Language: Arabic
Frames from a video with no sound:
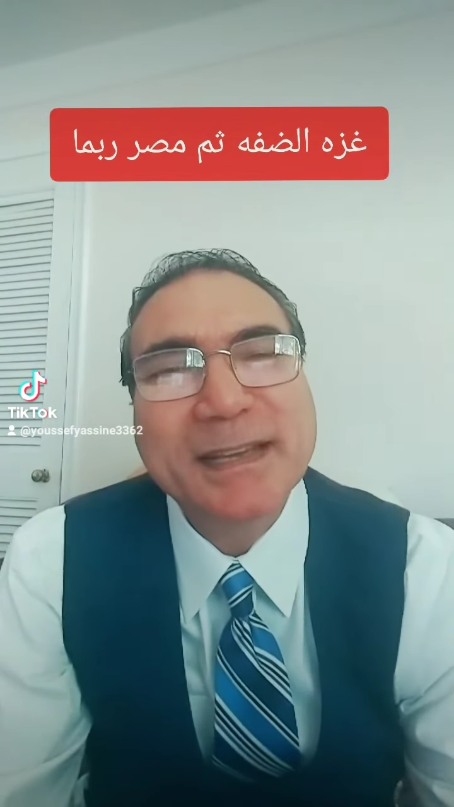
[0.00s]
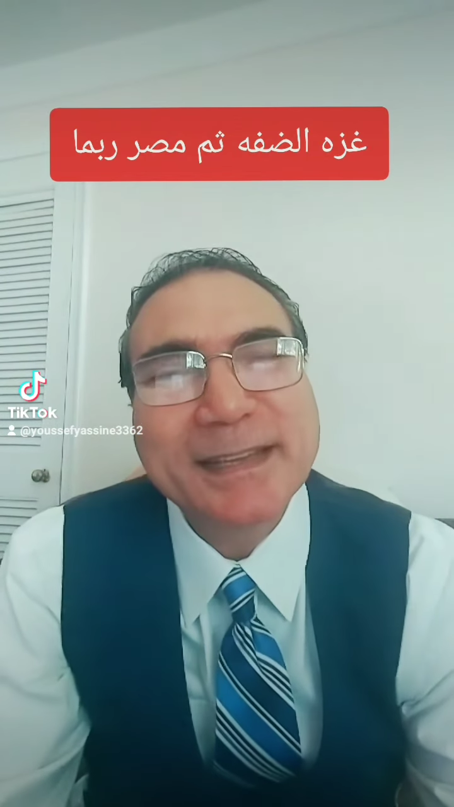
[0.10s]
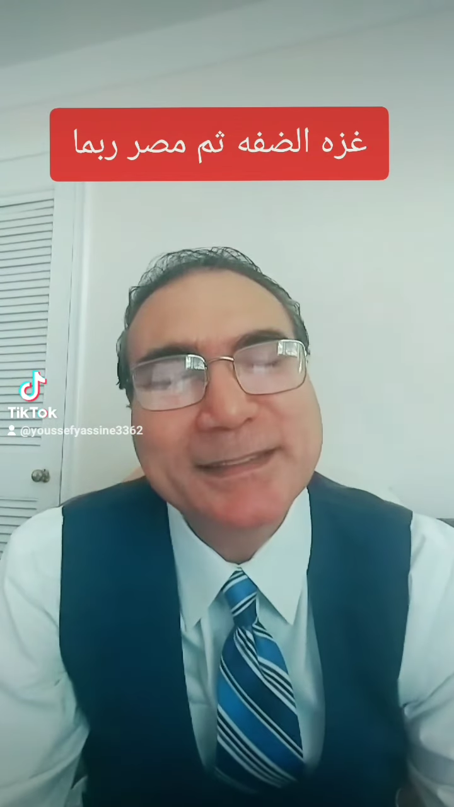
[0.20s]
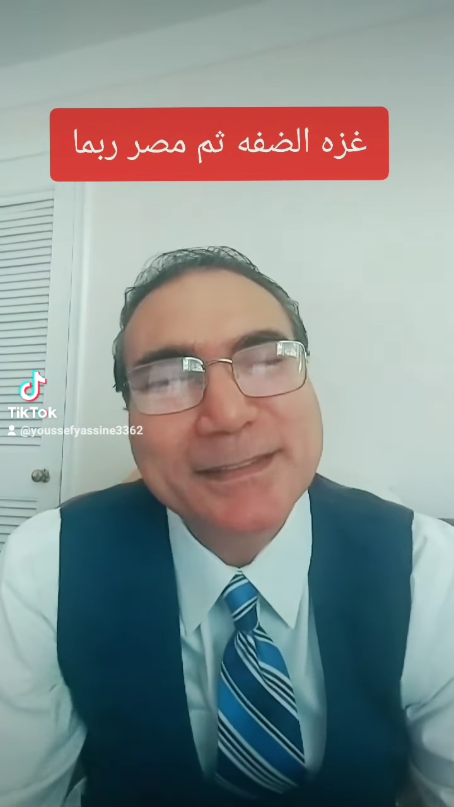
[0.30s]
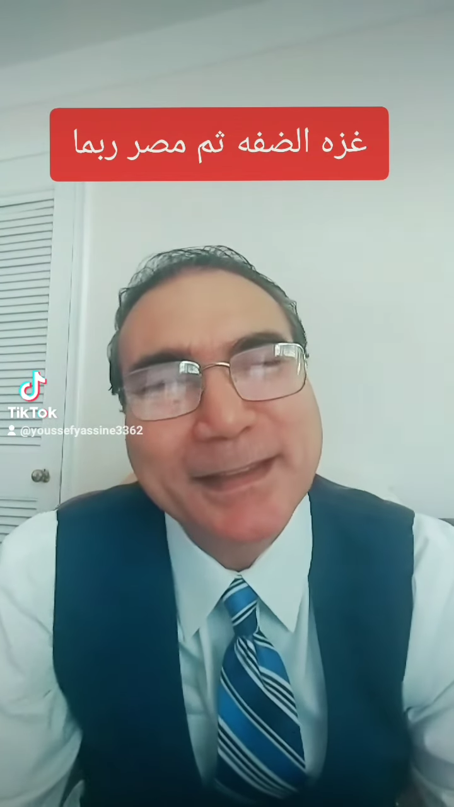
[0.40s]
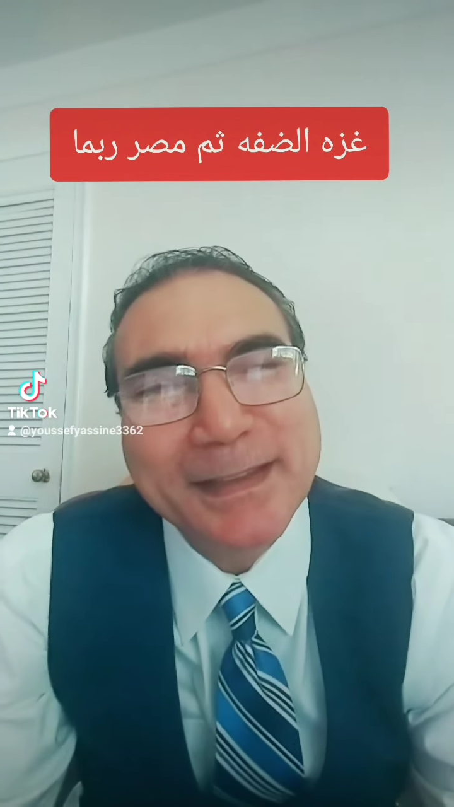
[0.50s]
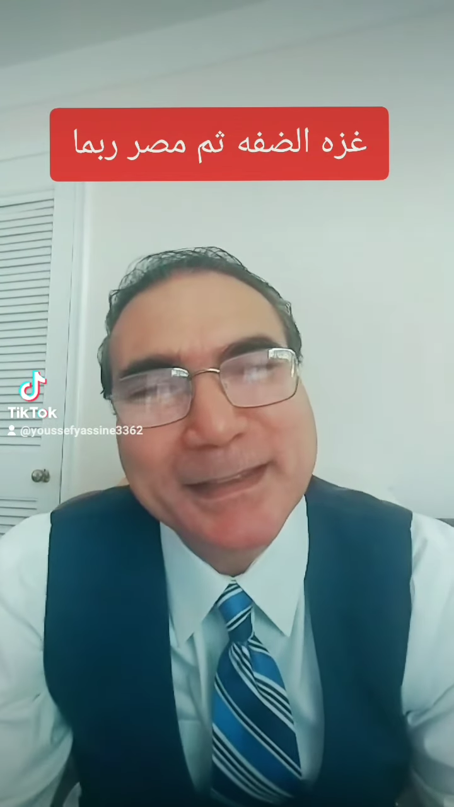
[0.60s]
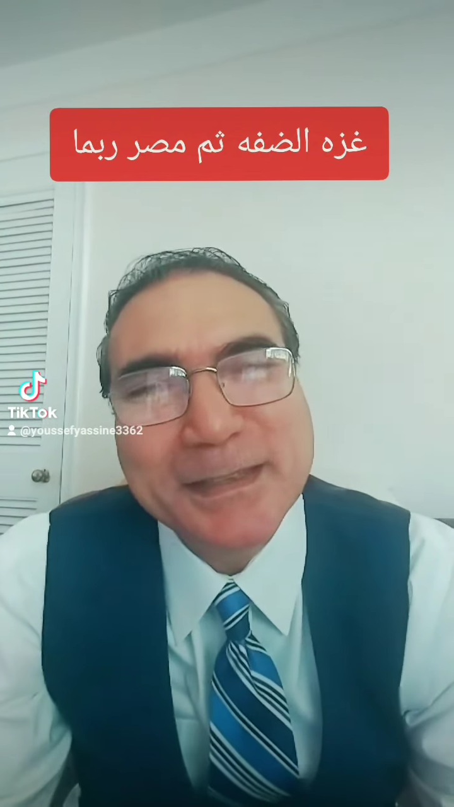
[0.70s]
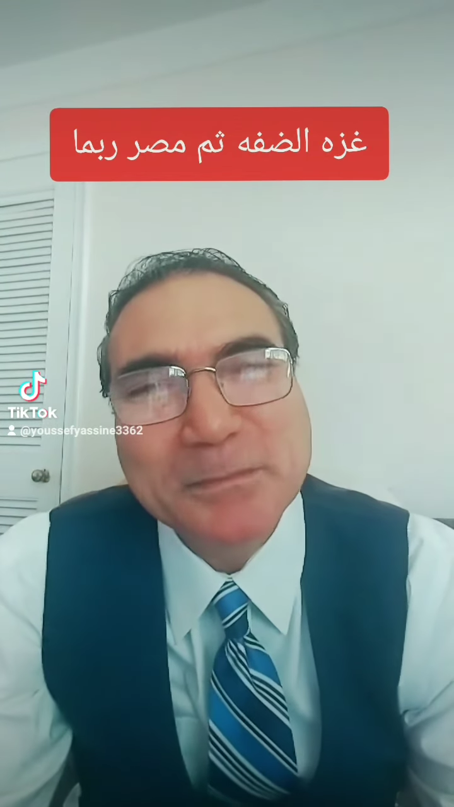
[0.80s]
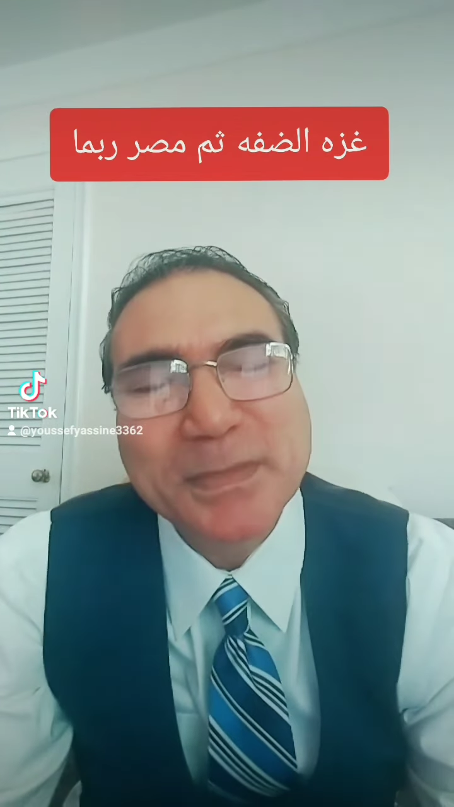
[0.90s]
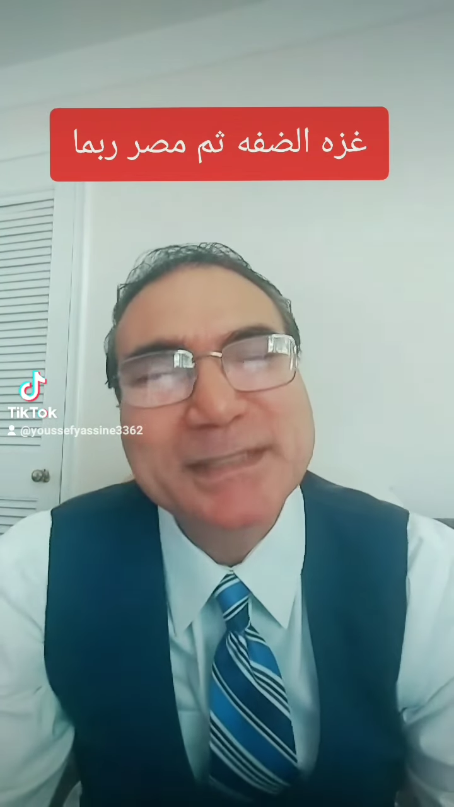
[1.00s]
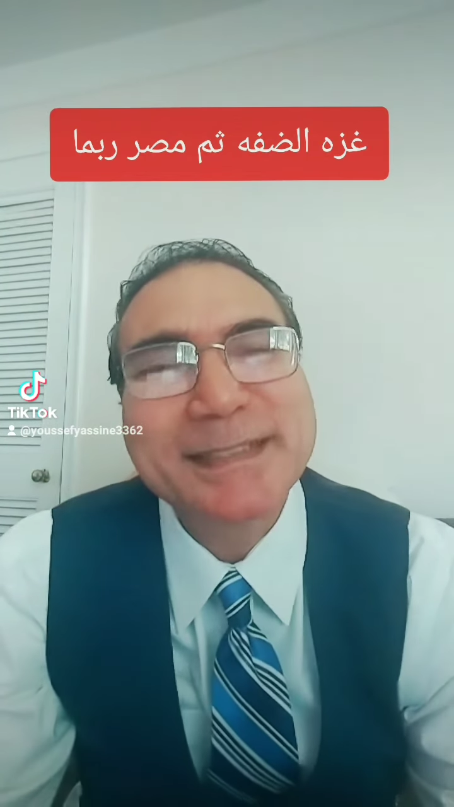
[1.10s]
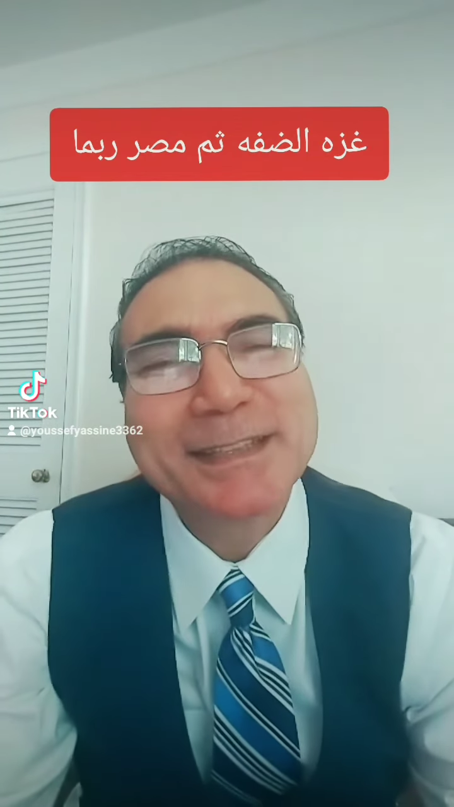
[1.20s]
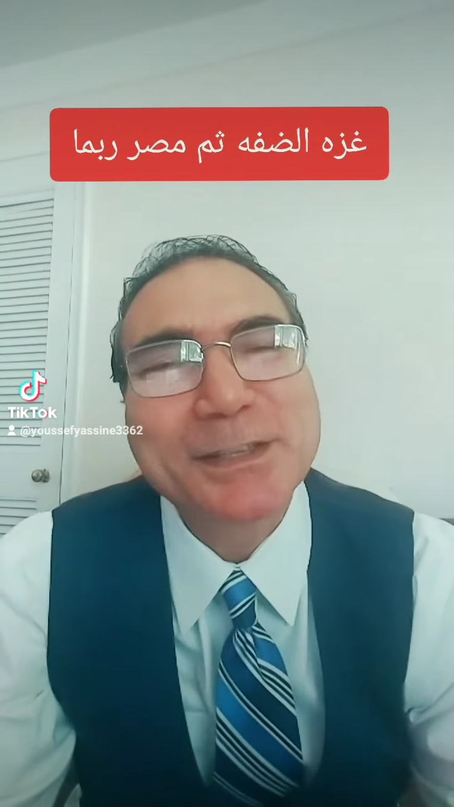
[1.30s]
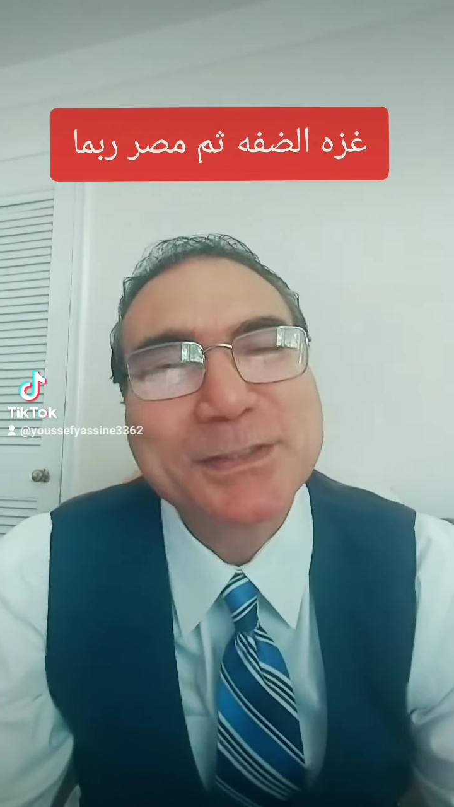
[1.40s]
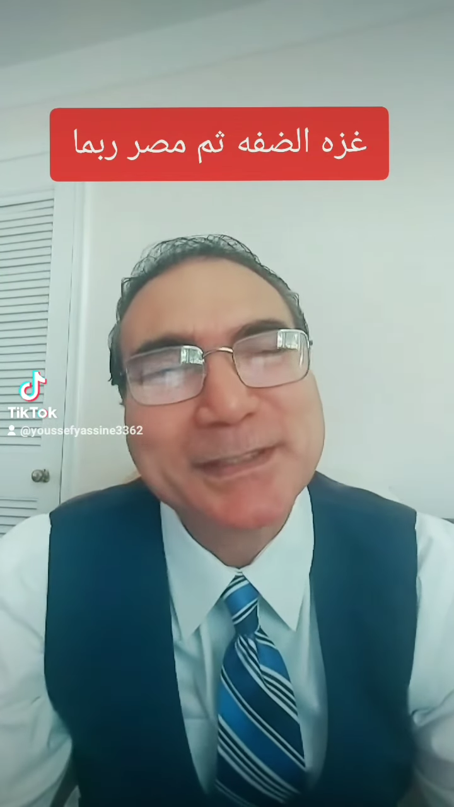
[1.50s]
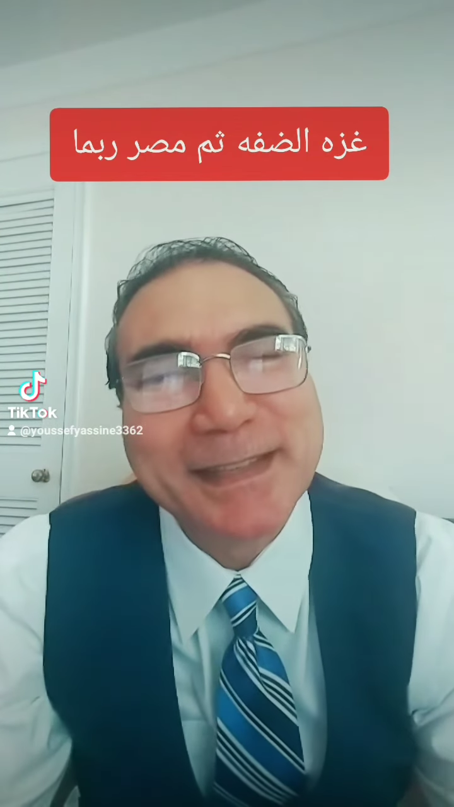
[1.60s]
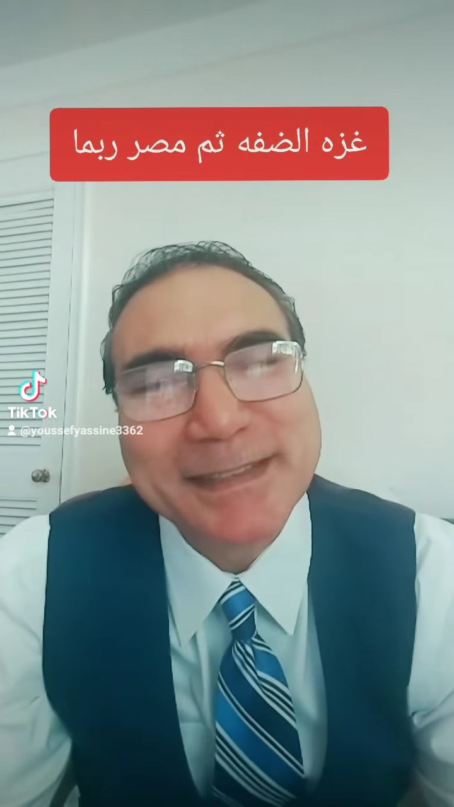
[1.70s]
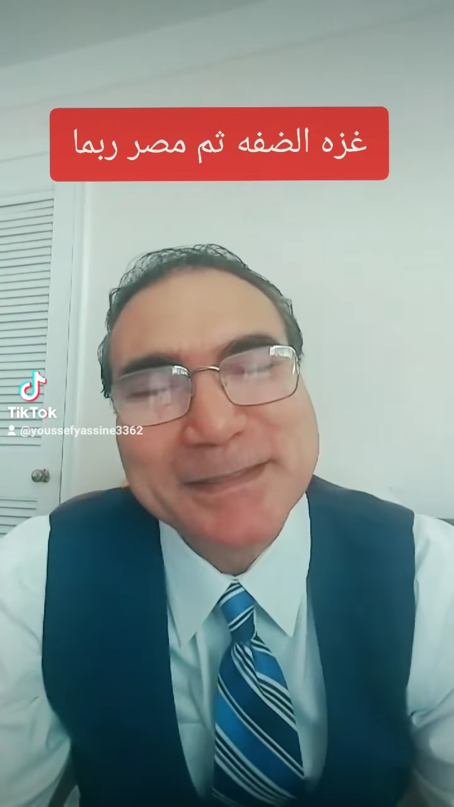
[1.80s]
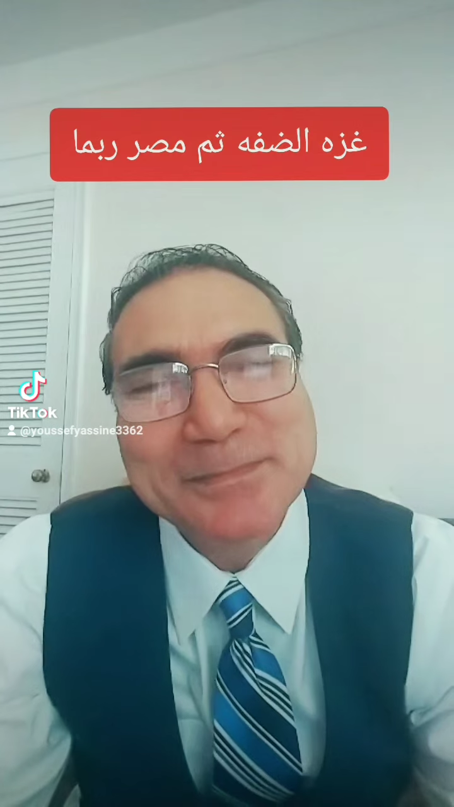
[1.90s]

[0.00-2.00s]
خطة بسيطة جدا